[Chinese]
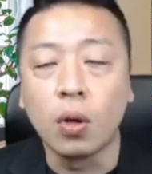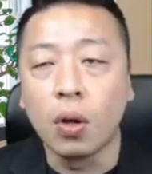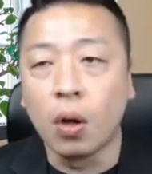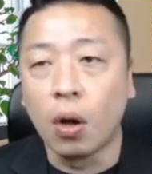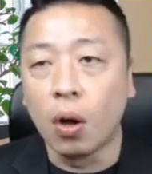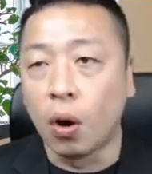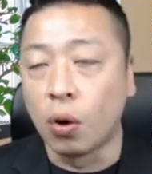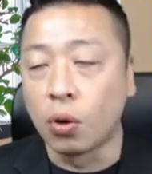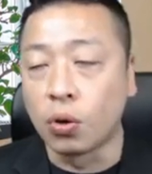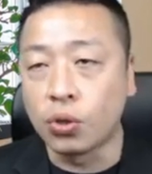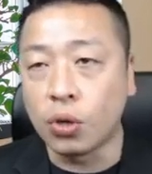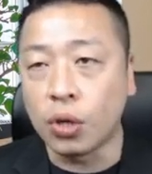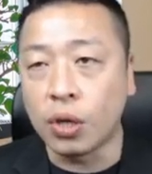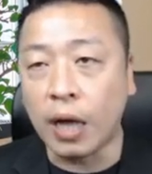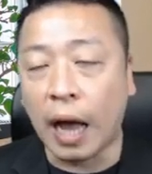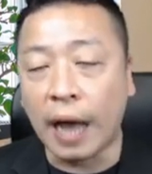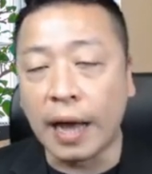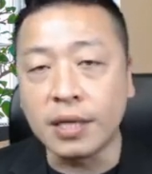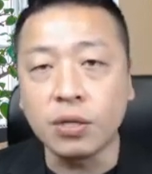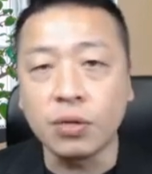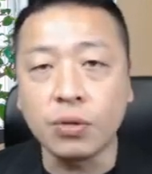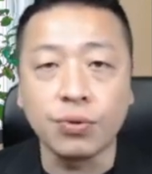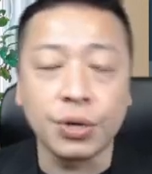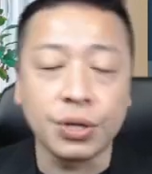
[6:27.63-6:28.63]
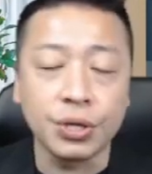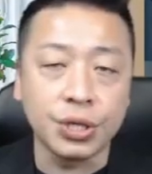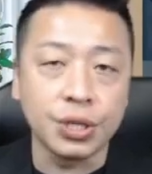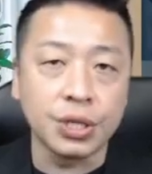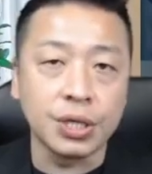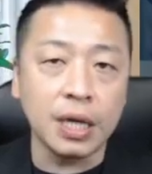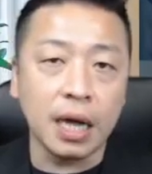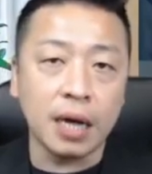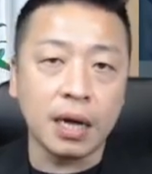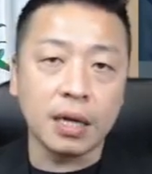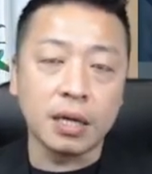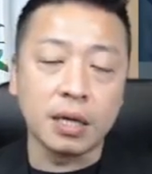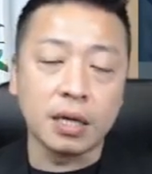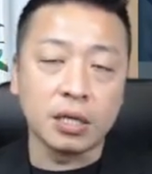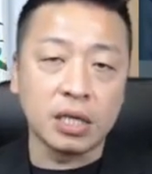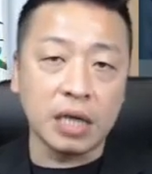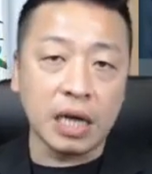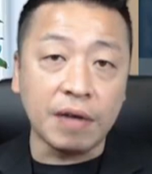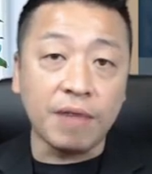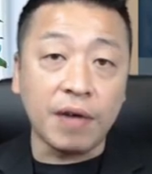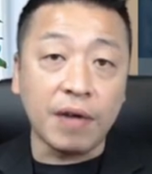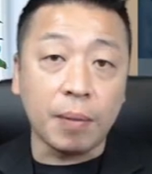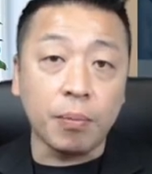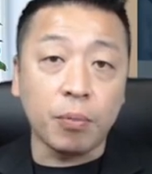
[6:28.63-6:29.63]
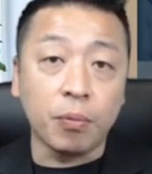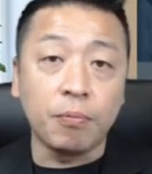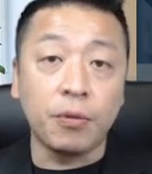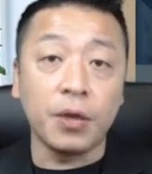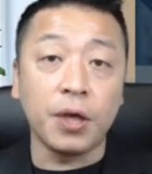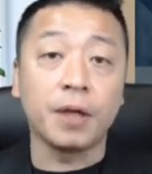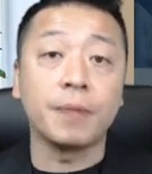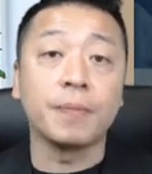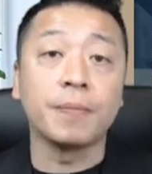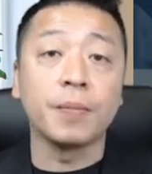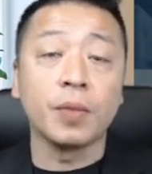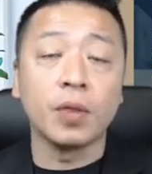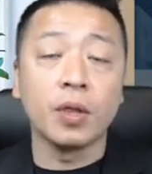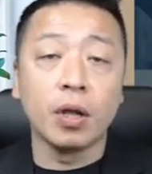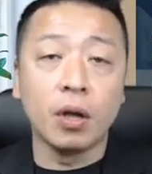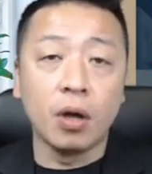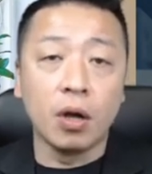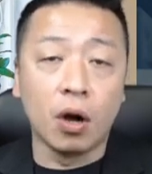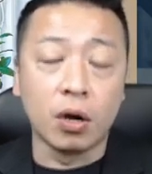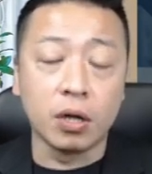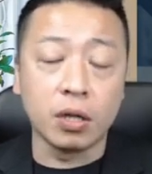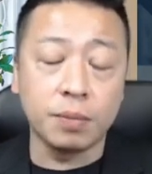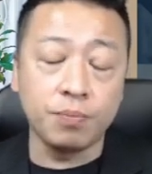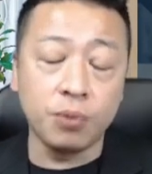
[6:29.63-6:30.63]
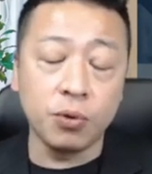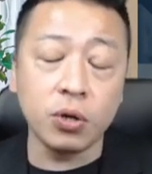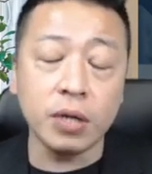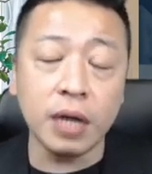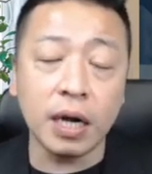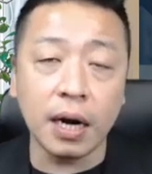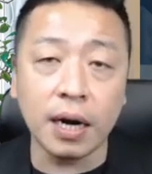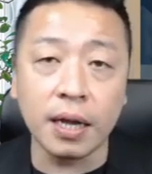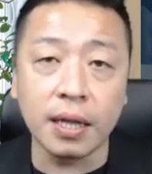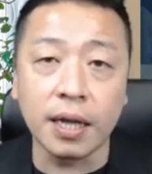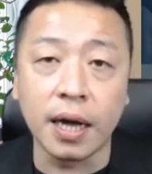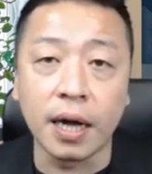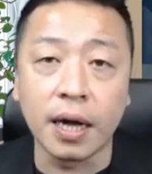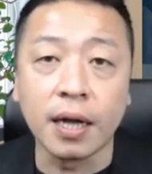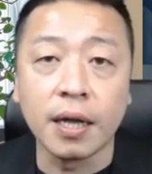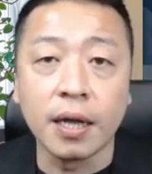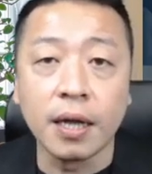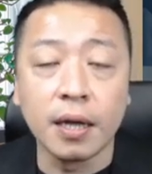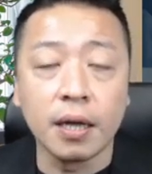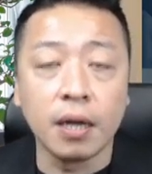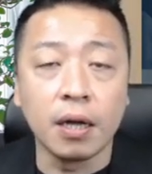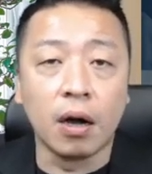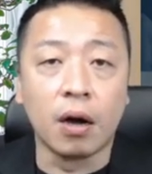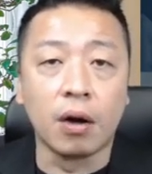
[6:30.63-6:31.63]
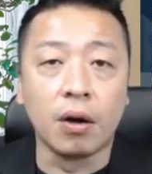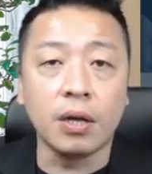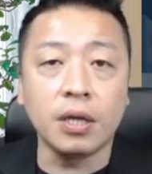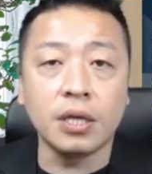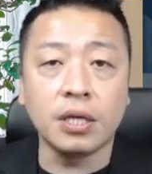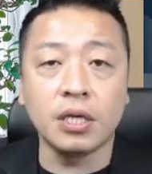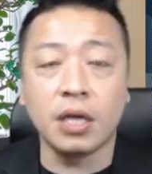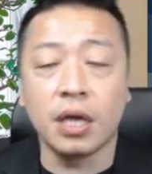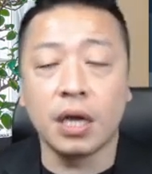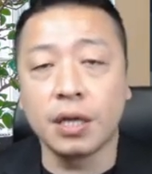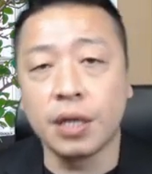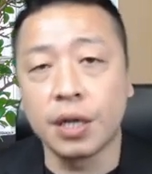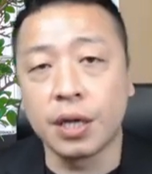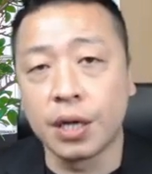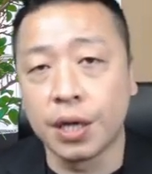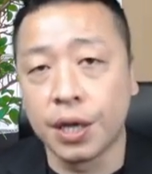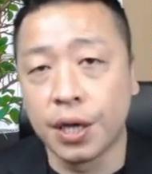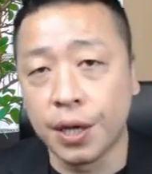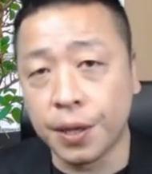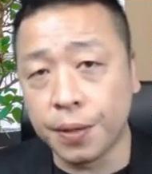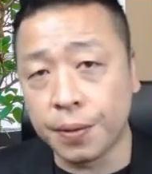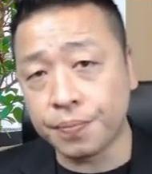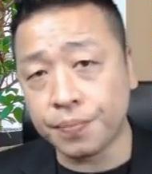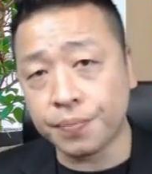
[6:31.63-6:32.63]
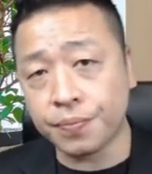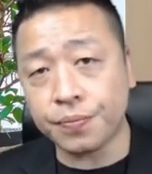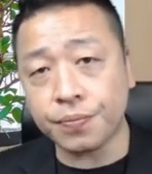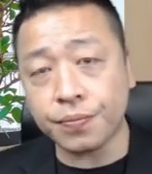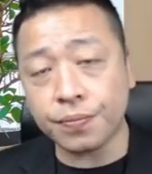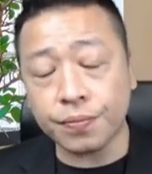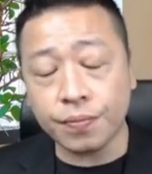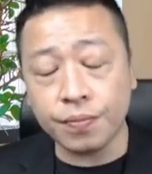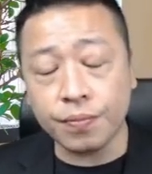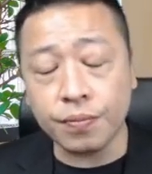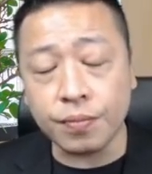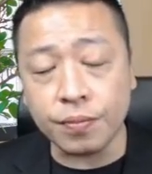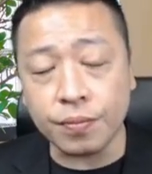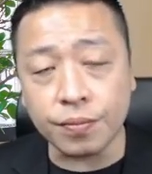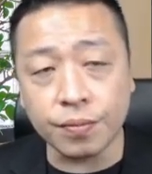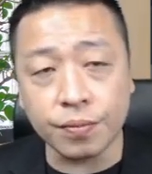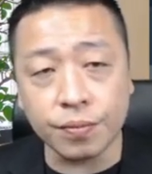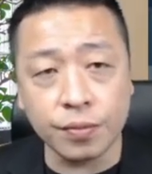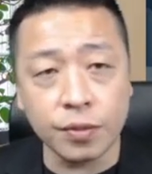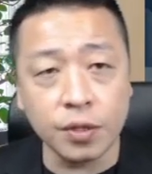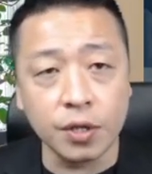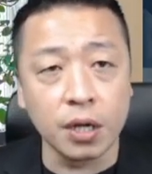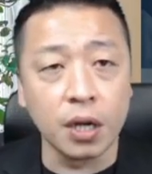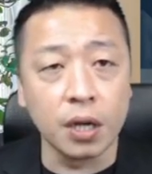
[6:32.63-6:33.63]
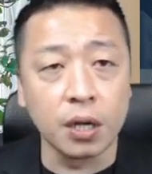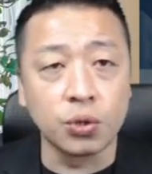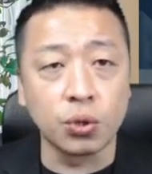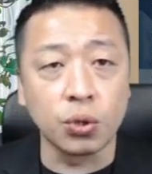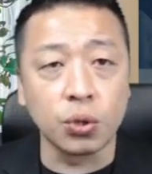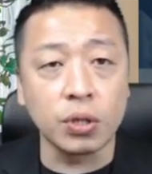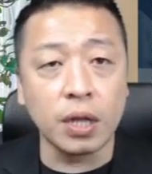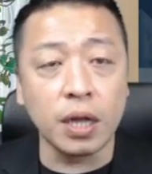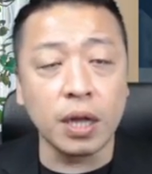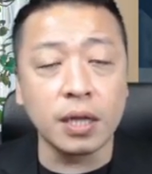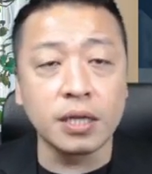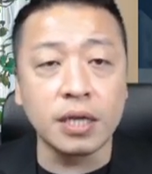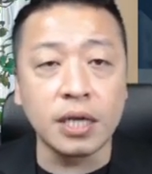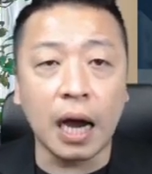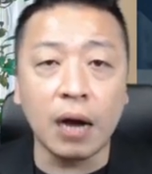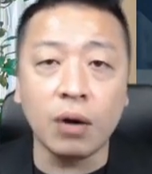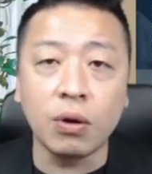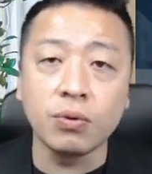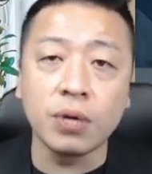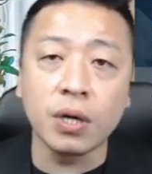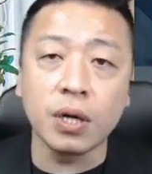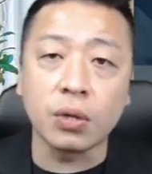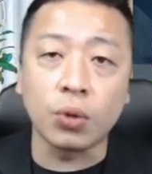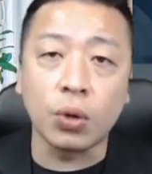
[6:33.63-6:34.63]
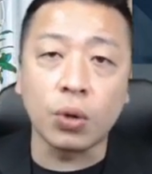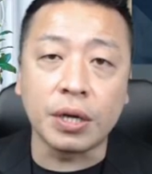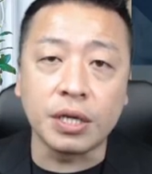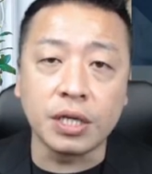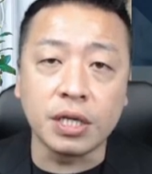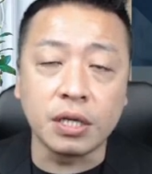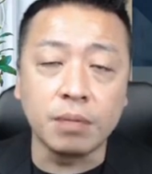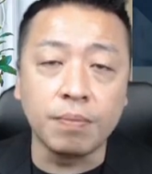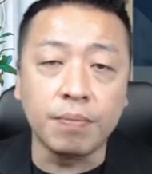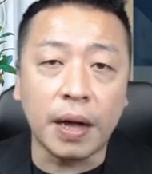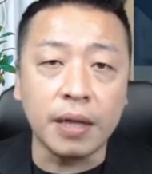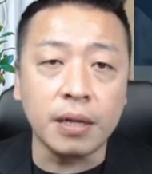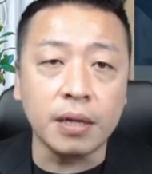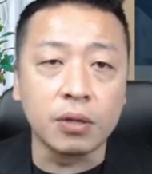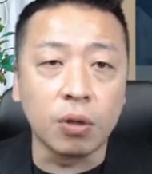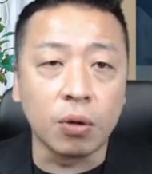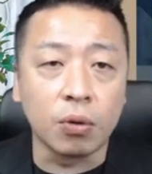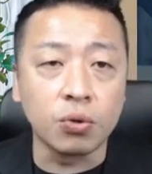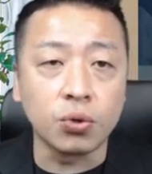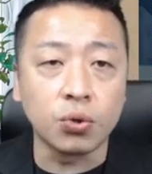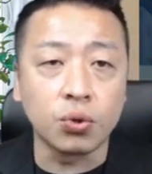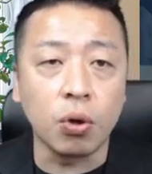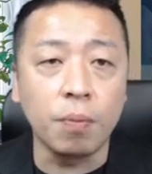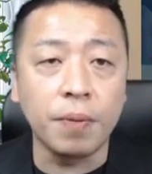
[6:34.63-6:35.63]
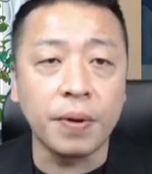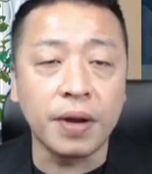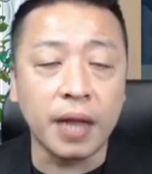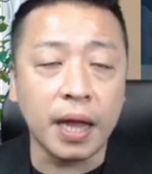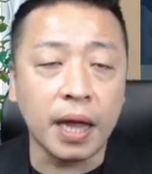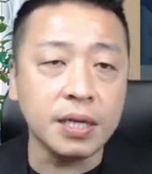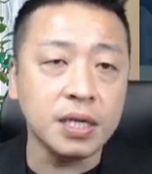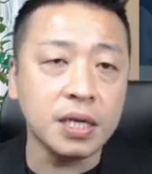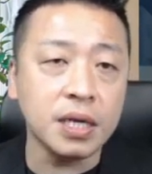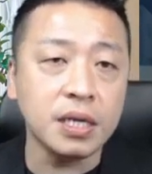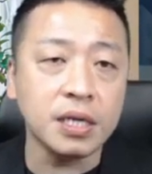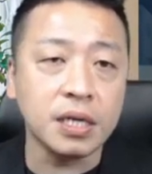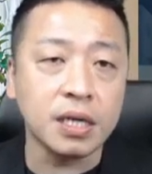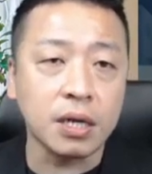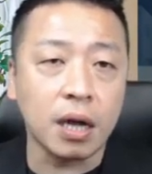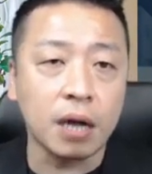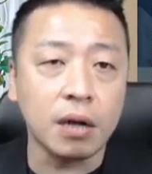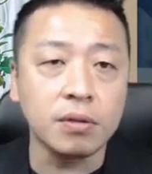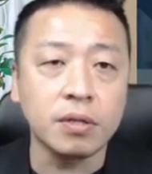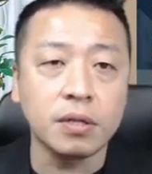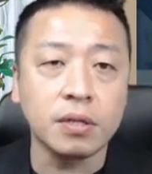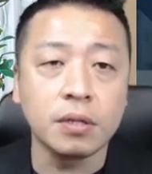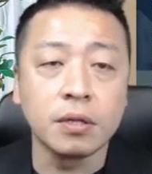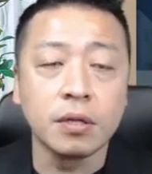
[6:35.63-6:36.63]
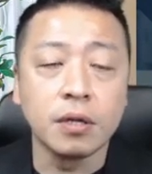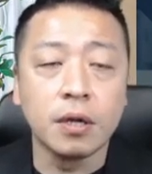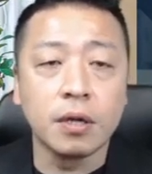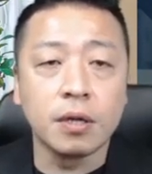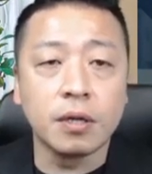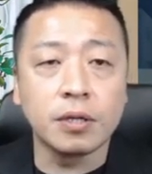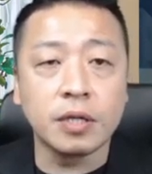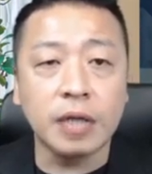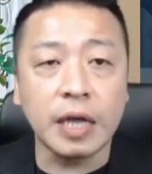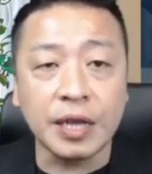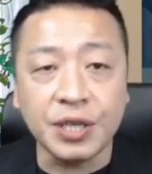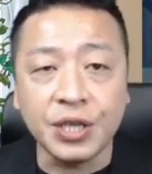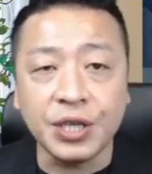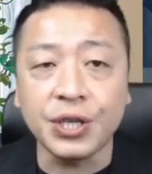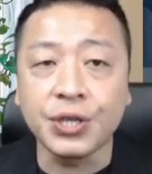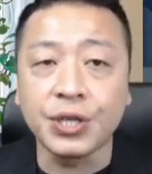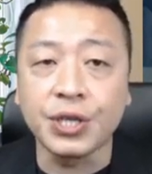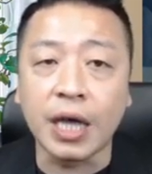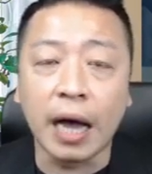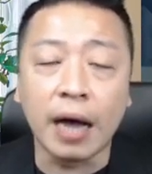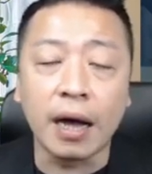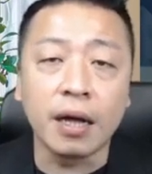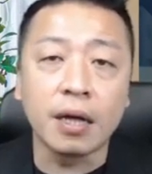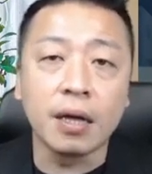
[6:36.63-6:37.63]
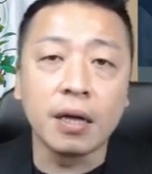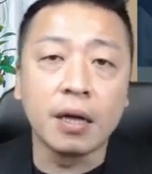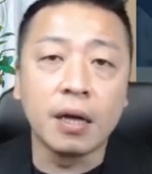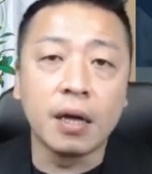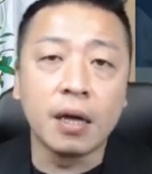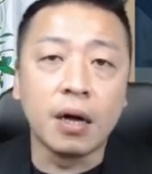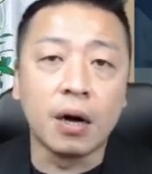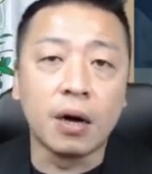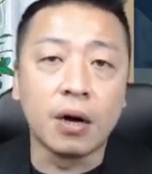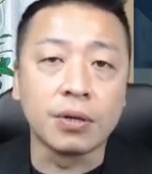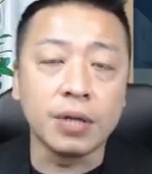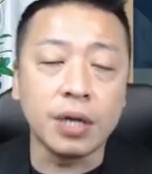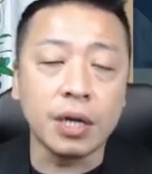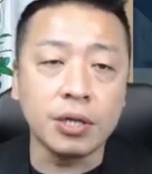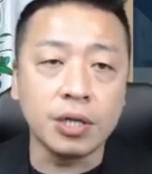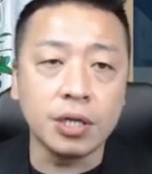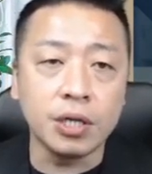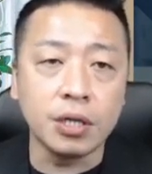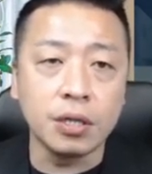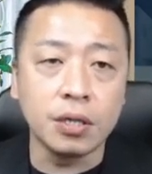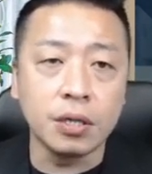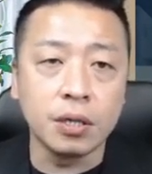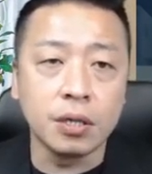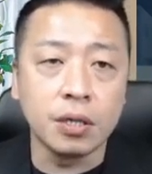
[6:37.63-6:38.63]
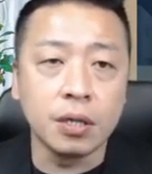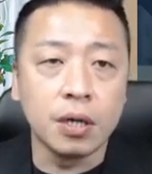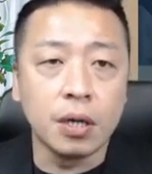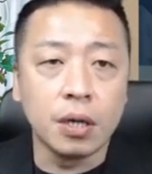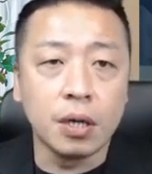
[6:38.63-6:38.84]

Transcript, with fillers: 我觉得还是维持这样一个想法不变。哦，不过当然呢，哦一些那个那个昨天加入那个短期班的同学，我本来今天想要再进场。哦，但是